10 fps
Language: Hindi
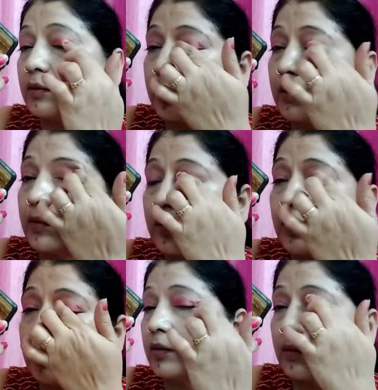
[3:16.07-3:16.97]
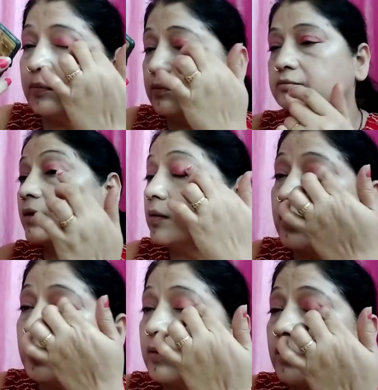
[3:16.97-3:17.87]
इसे सिर्फ अपनी
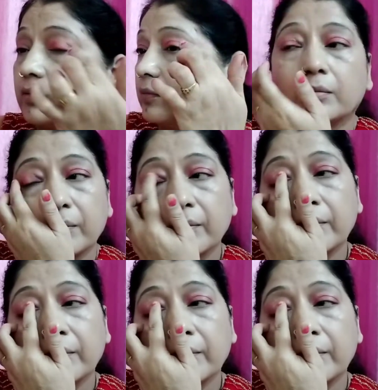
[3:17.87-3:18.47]
आई बॉल पर ही